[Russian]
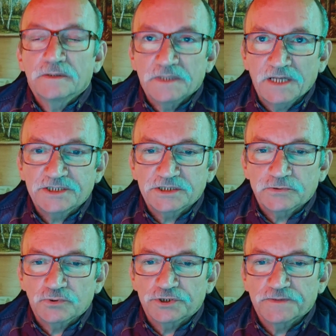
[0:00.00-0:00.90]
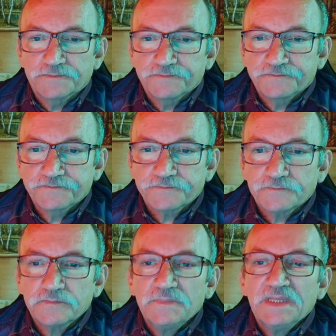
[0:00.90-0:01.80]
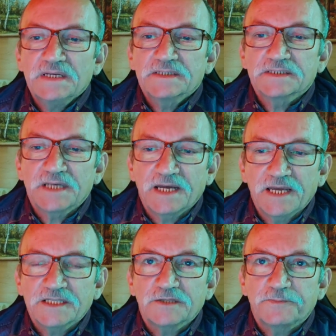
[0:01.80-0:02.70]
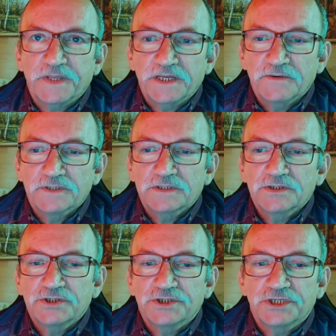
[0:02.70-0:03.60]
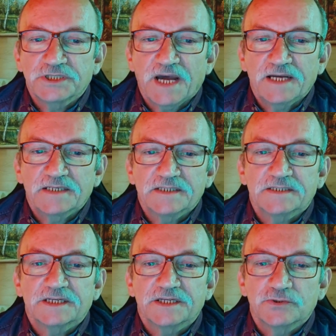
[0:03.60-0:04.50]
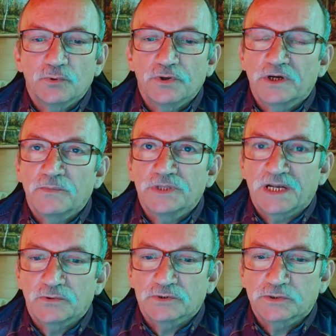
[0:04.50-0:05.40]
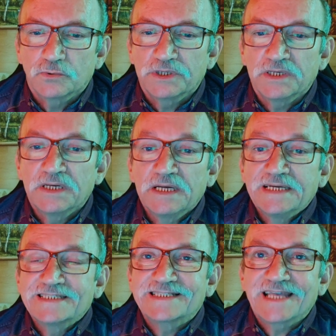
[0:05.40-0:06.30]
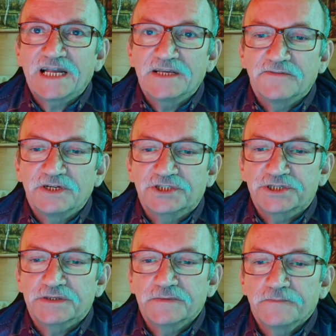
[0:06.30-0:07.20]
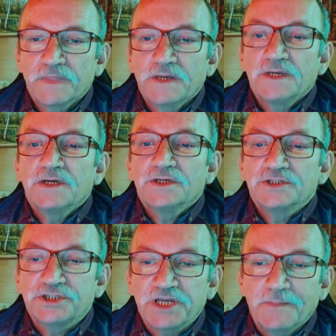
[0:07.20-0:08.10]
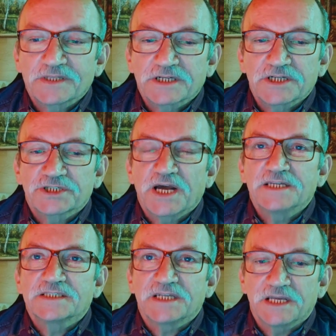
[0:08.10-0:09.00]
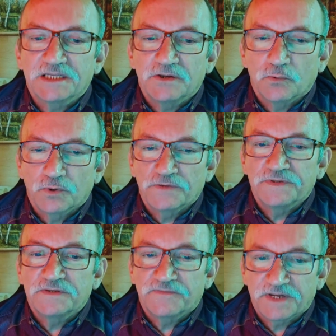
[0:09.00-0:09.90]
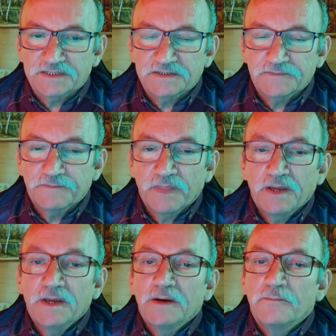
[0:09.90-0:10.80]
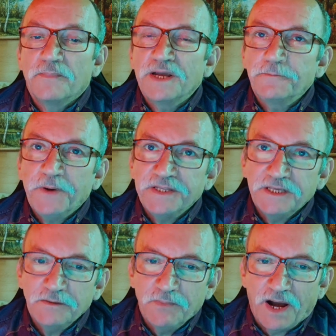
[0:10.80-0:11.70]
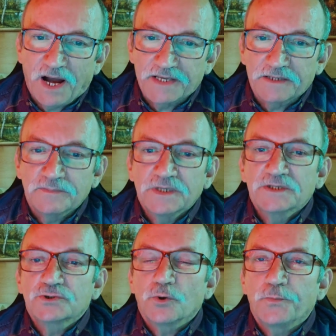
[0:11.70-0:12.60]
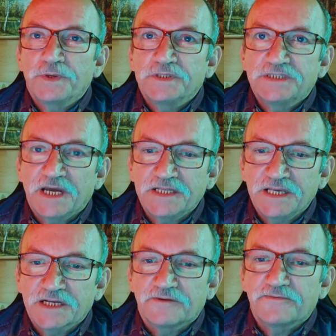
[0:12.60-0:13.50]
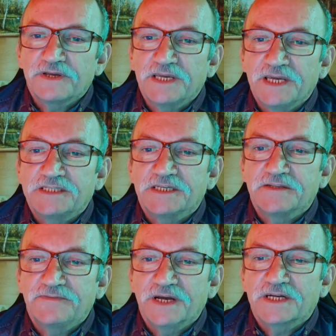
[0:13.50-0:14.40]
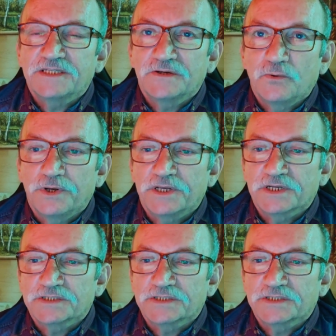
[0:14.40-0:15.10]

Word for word: Дальше слушаем. За этот период счета за еду и коммунальные услуги стали выше, чем отражает средний уровень инфляции. Мы понимаем, что у пенсионеров эти две категории